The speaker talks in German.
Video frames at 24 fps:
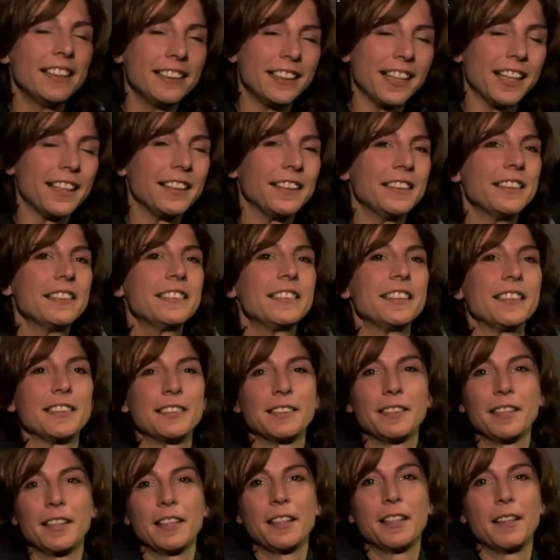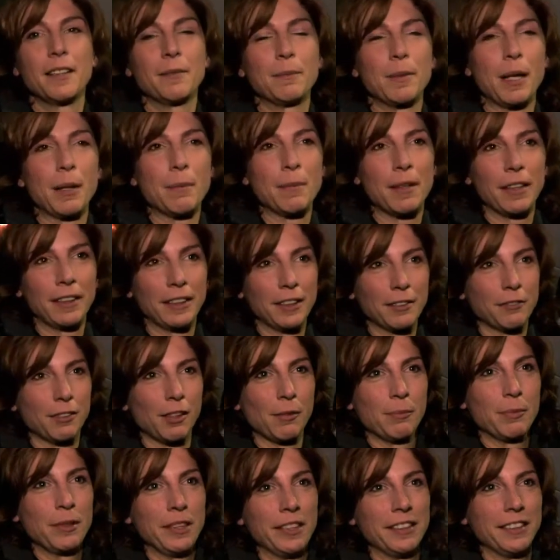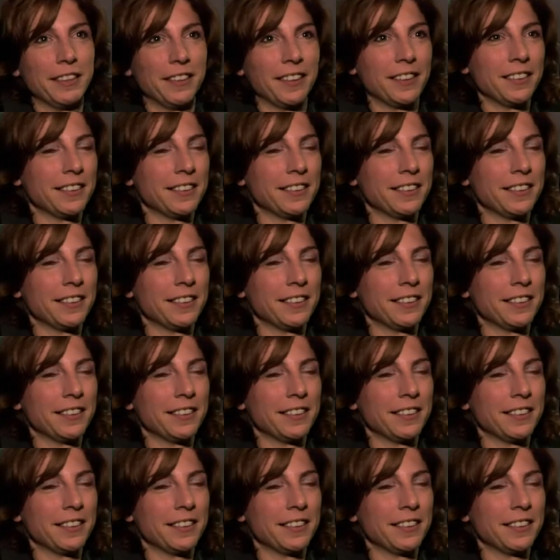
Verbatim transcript: dann ist das bei meiner Familie.